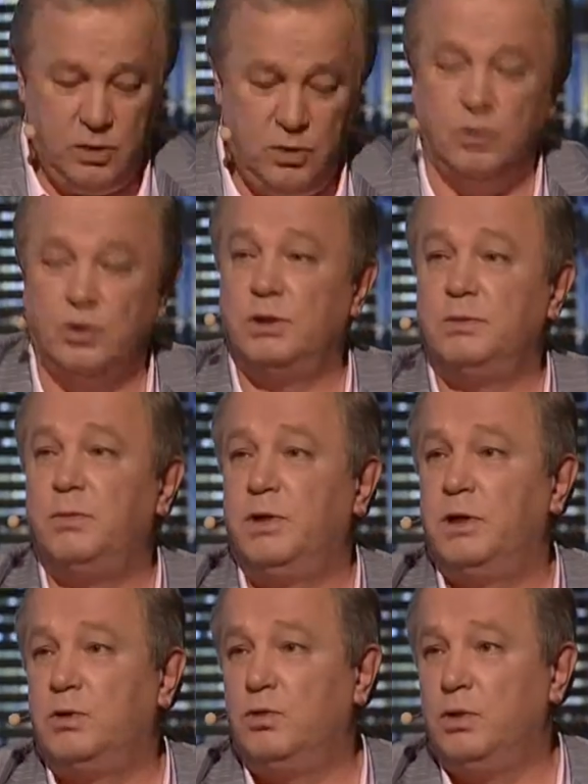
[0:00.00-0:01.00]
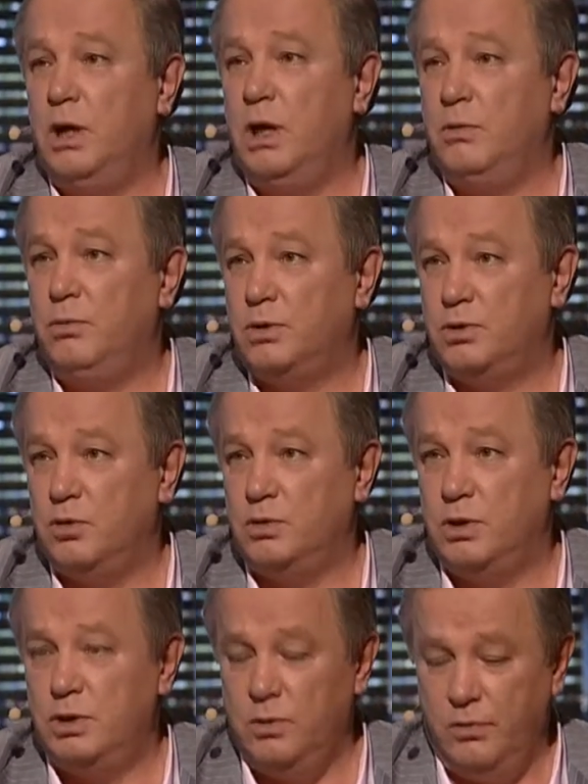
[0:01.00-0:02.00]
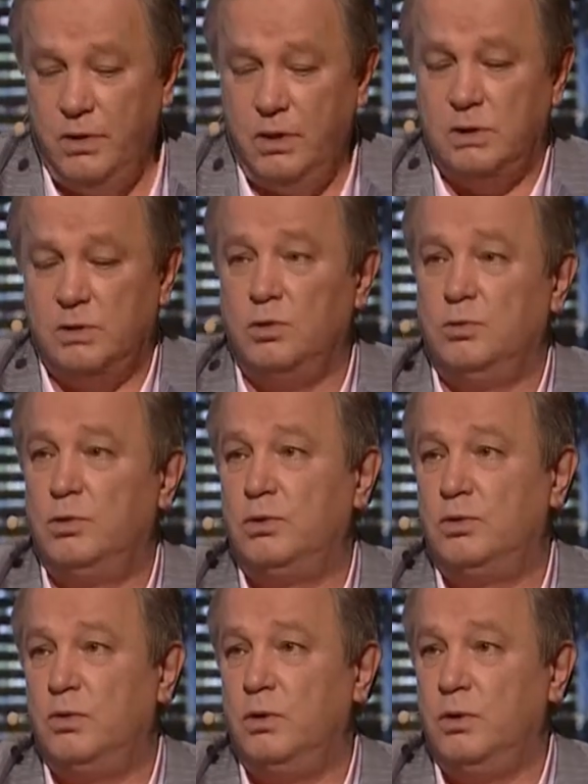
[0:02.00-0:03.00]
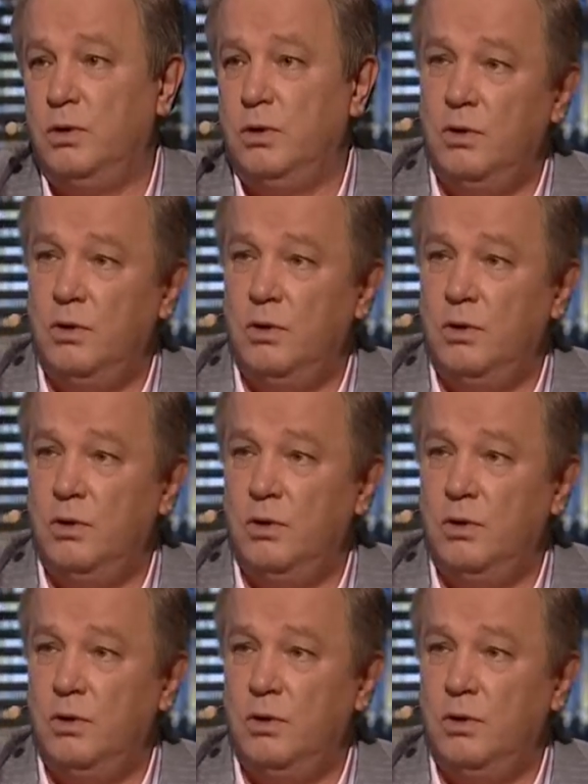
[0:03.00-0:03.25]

не должен смотреть, куда я пошел, зачем. Он видит стул пустой.